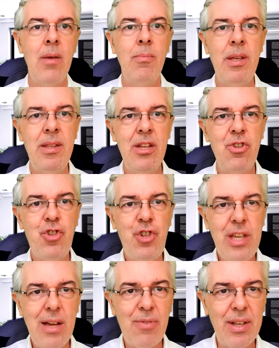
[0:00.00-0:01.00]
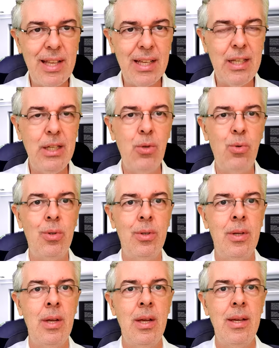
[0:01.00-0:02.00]
Minha energia vai naquilo.
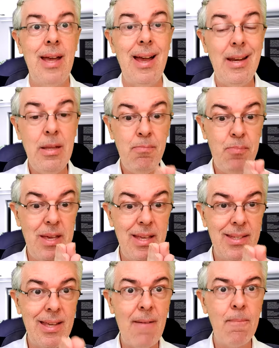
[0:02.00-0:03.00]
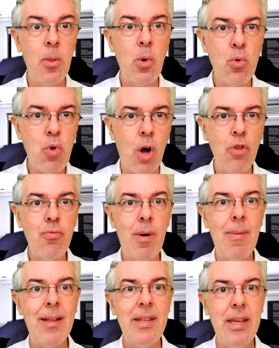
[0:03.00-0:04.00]
E aí a limpeza ocorre de uma
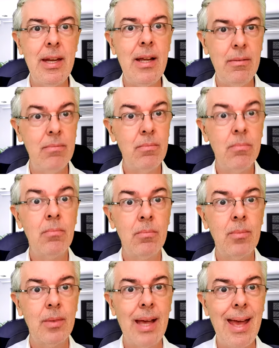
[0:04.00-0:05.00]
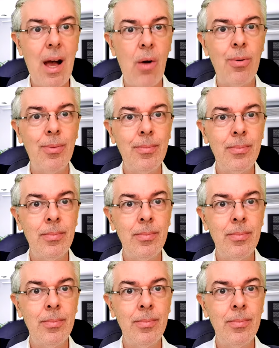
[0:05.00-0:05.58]
maneira real,